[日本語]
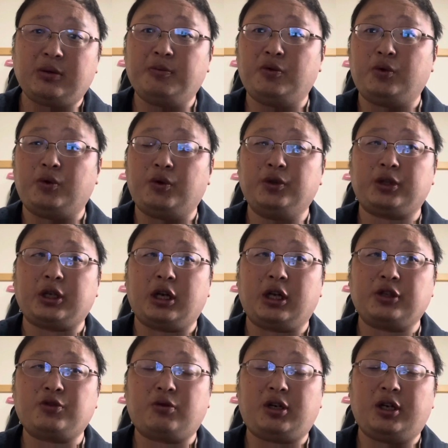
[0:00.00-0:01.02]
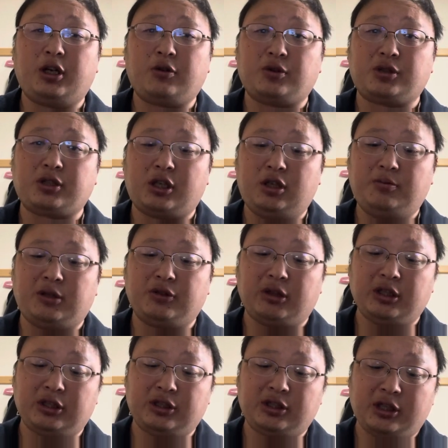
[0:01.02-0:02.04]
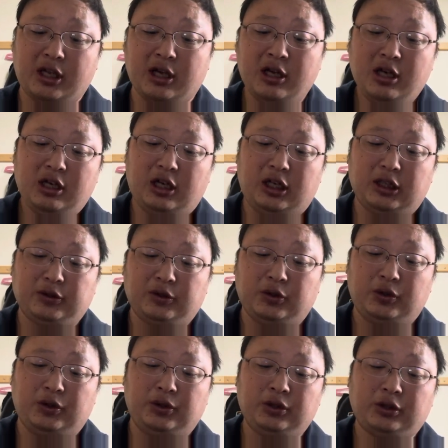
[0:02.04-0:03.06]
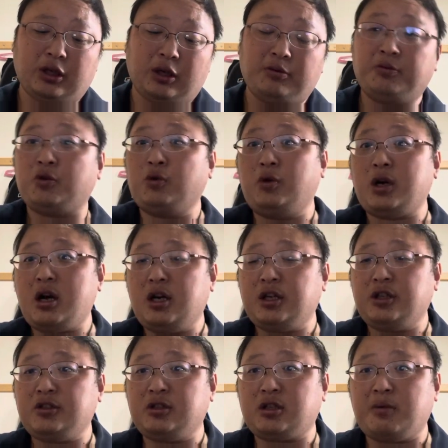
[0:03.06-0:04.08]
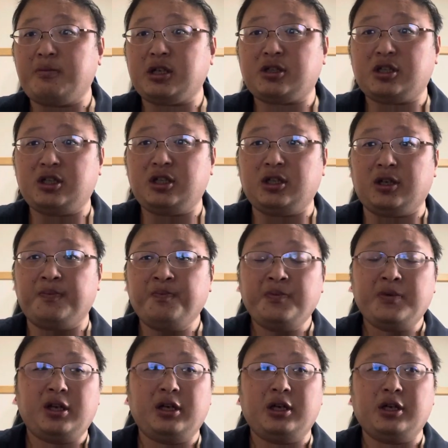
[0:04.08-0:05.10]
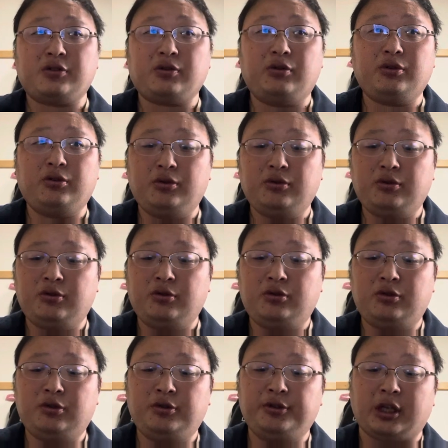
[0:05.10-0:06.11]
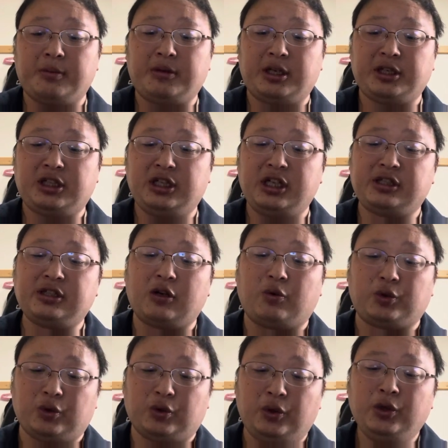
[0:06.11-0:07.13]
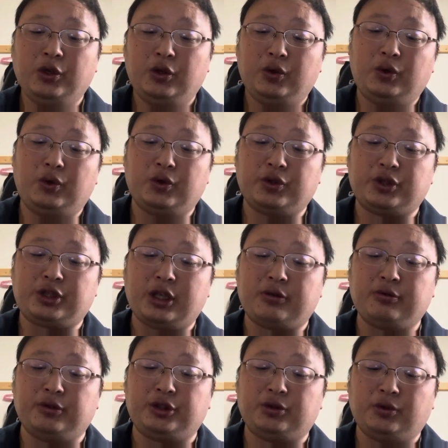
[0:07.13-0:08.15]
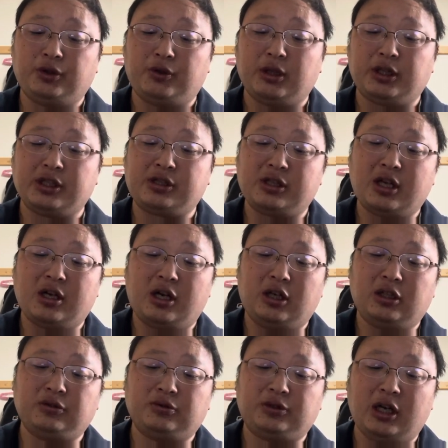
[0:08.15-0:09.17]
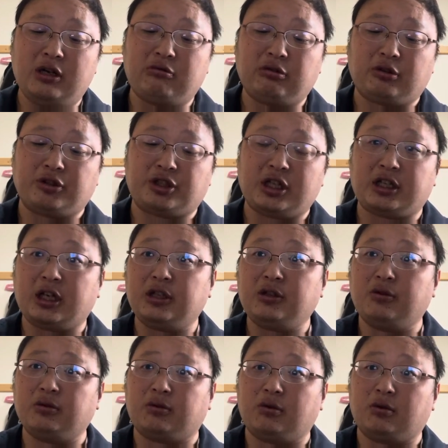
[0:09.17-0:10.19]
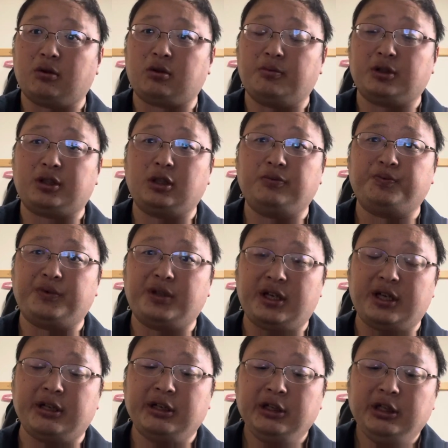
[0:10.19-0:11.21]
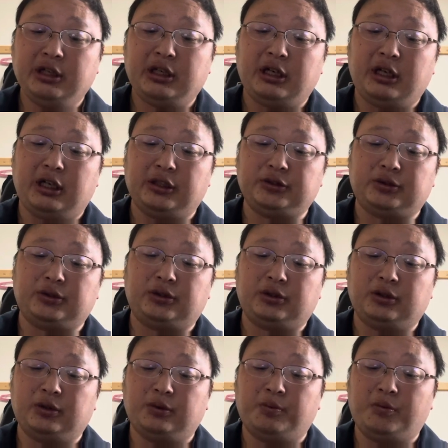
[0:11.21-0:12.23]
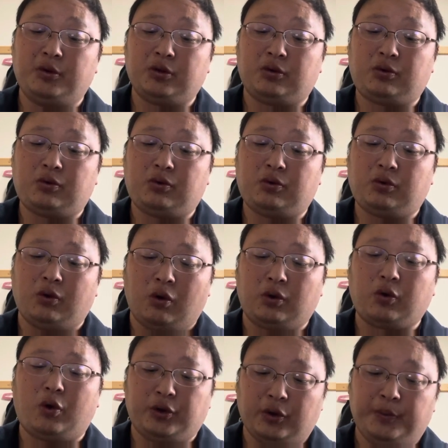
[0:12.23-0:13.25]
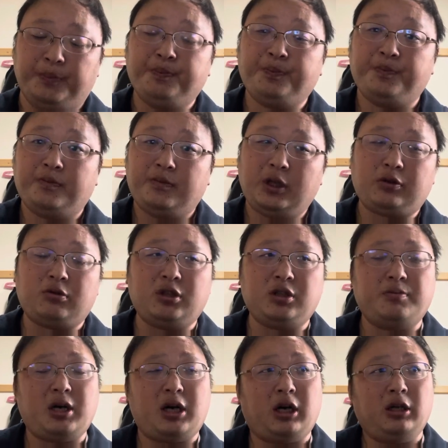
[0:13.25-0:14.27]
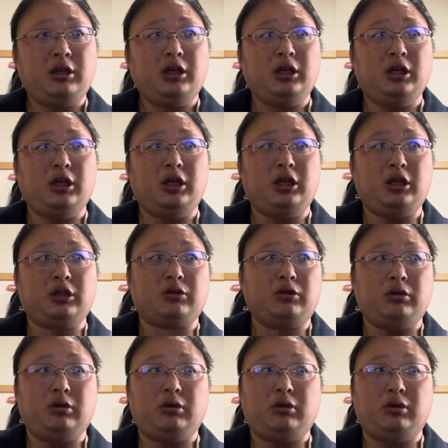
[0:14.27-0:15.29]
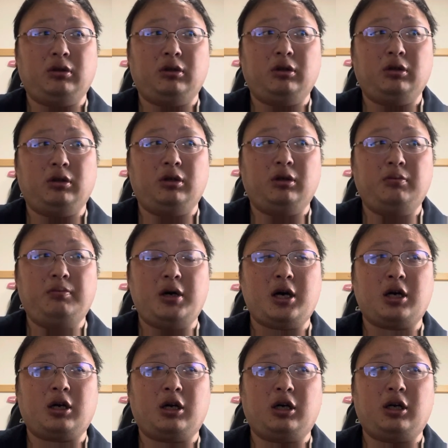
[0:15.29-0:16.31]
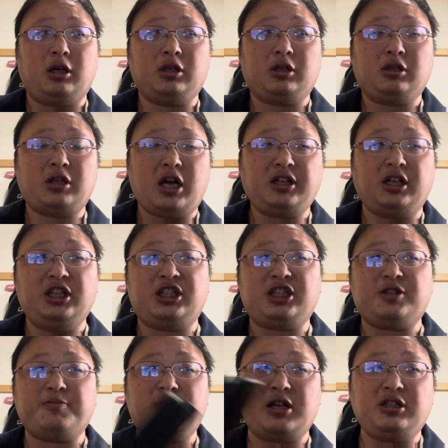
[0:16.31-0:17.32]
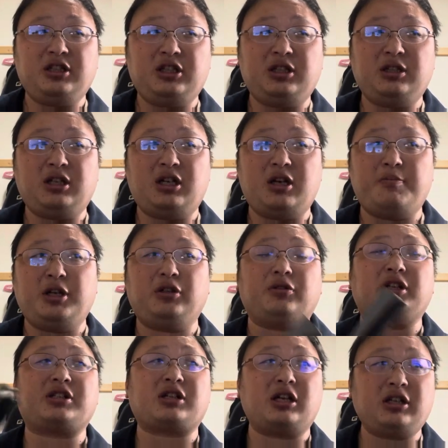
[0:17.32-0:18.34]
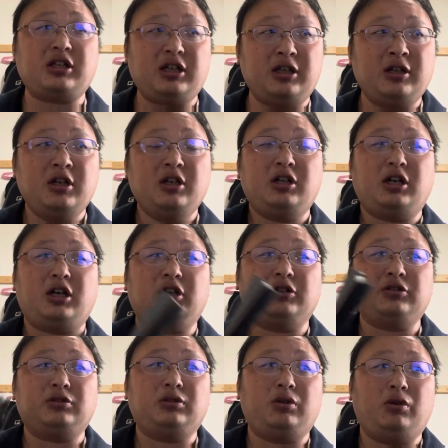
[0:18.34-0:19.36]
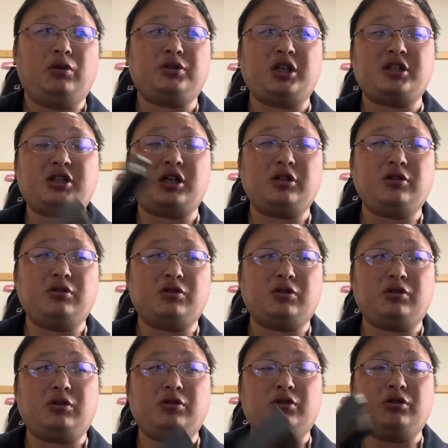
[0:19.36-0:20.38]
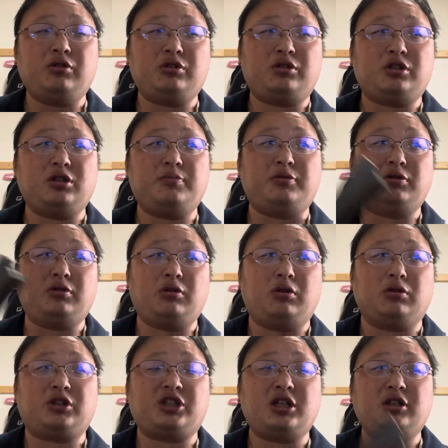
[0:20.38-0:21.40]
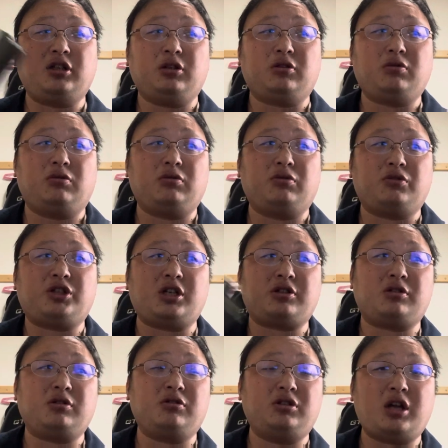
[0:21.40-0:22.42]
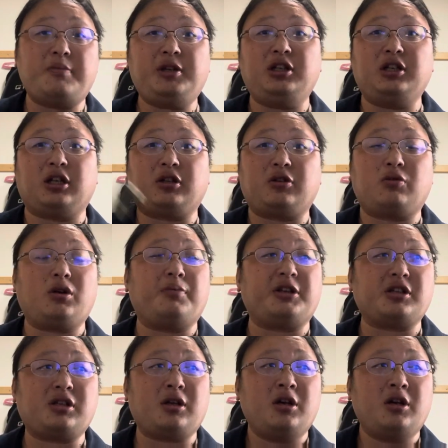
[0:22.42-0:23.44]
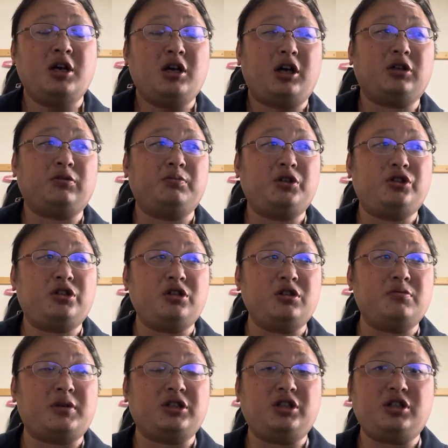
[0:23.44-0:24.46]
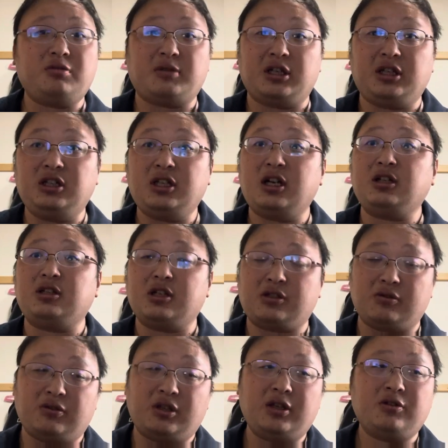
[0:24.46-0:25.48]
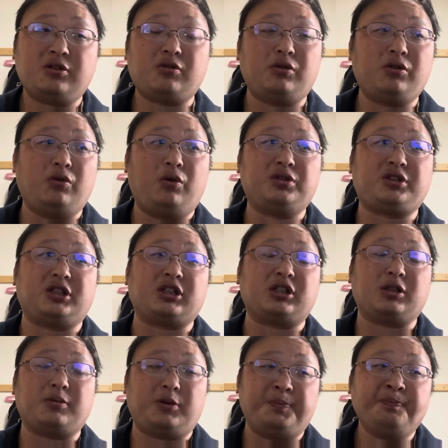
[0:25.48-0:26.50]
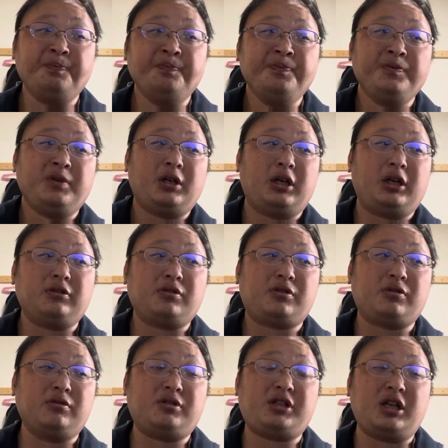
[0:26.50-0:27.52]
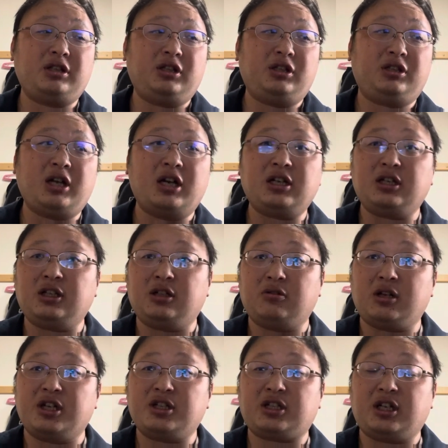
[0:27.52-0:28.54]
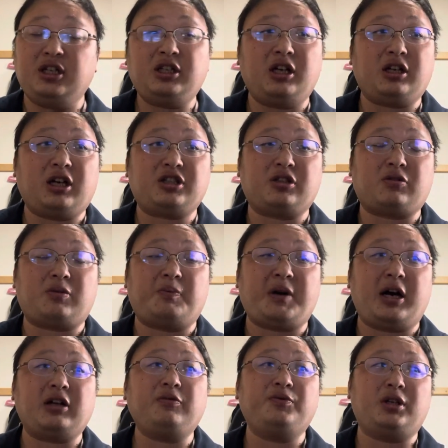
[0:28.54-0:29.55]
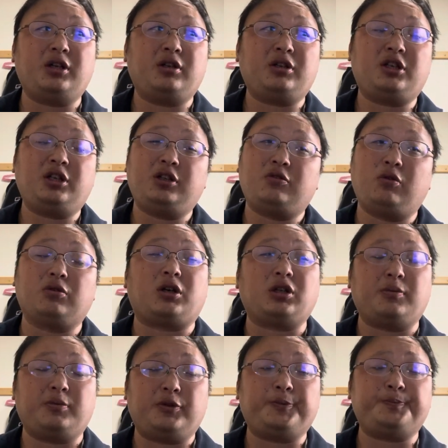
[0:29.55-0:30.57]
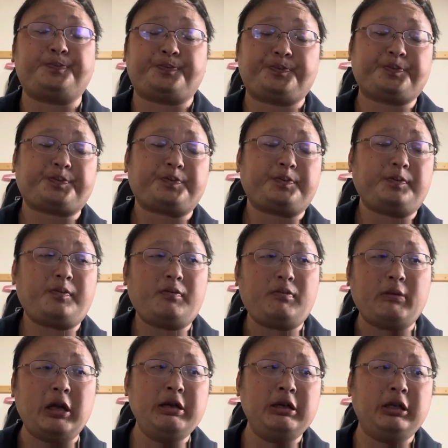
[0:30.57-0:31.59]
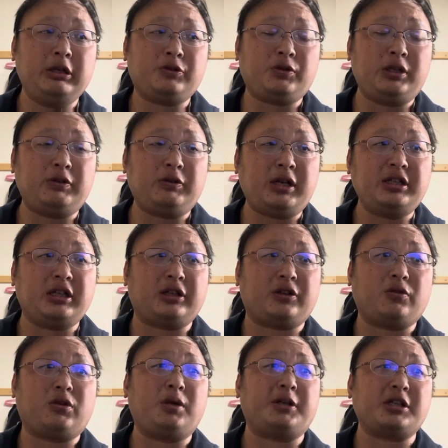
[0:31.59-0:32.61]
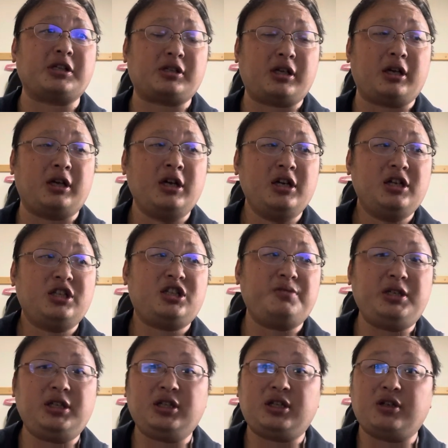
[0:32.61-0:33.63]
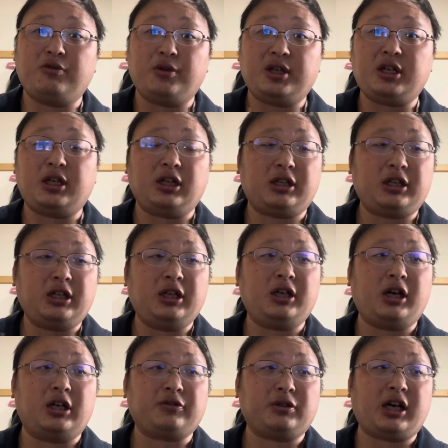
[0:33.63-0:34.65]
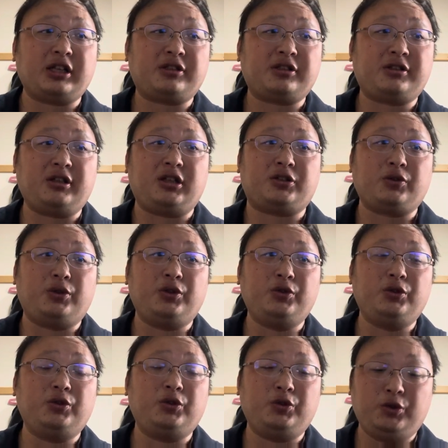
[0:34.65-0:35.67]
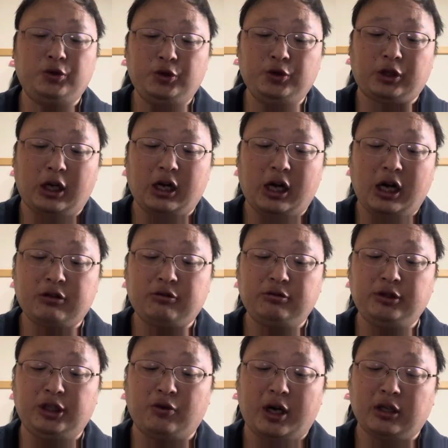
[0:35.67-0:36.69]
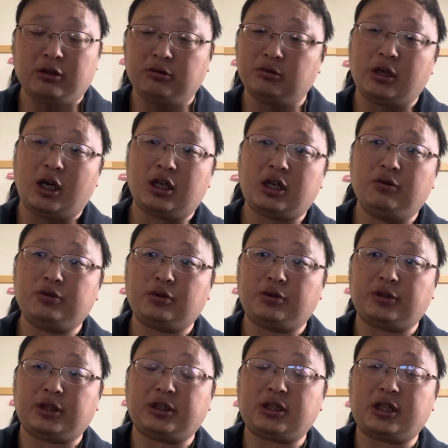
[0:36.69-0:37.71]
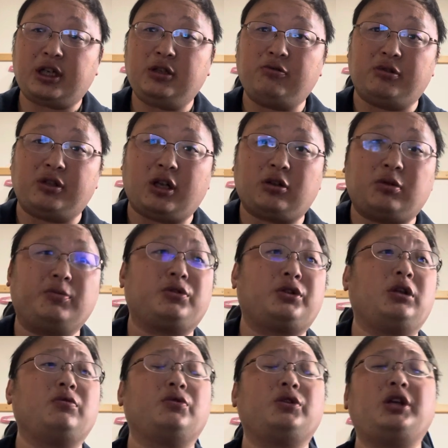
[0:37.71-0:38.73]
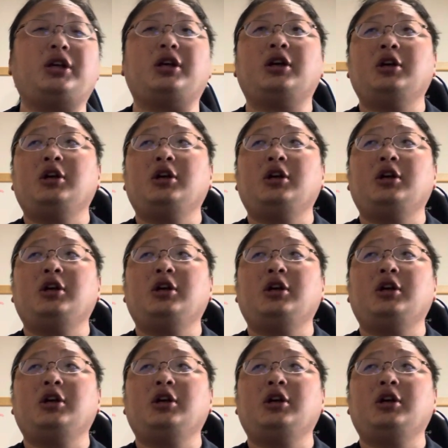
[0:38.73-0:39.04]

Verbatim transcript: もう言うたら、懲戒解雇されるまではですね、あの、言うたら動画上げ続けますし、えー、そういう、言うたらまあ卑劣なことをしてくる人にはですね、あの、断固とした対応を取ろうと思ってるんで、あの、もう、どんと来いと。で、特にまあ、えっ、ー、と、まあ、大体1万人が目処ですかね。あの、大手さんのその YouTube のチャンネル登録者数並みになってこればですね、あの、10万、20万いないんですよね。そういう大手さんでも。あの、数千人単位ぐらいしかいない会社とかもあるんで、銀行とかでも。えー、それぐらいになってくればですね、市民権を得られて、あの、がっつりそういう、言うたら悪意のあるアカウントと戦えるようになると思っているので、